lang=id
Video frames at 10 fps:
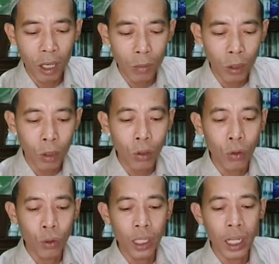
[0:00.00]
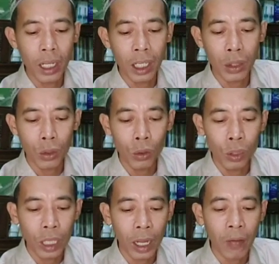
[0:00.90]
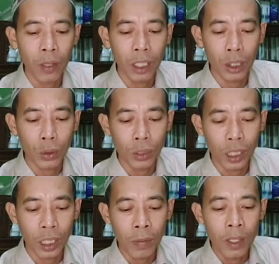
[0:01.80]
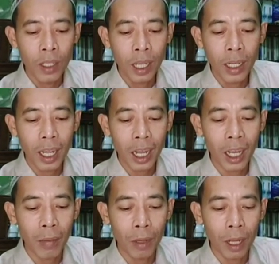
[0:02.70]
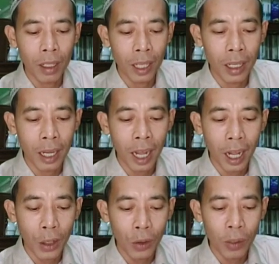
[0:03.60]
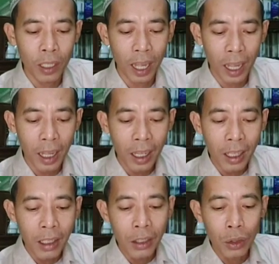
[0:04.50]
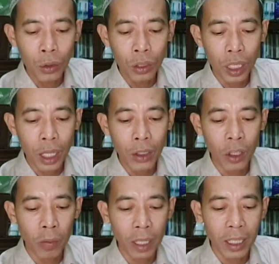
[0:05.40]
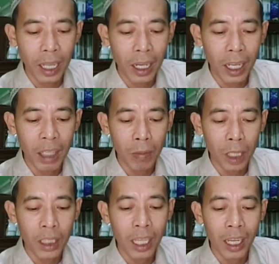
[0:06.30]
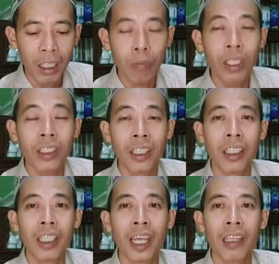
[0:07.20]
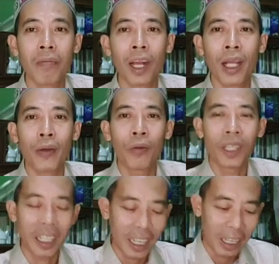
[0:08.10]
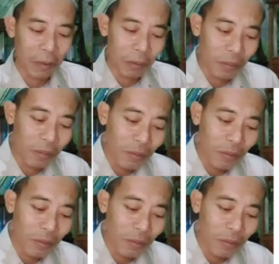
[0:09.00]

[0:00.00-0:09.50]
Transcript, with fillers: orang bodoh. Udah dari dulu salafi diskusi dan al dan ahlu bid'ah susah tobat karena iblis sangat mencintai pelaku bid'ah.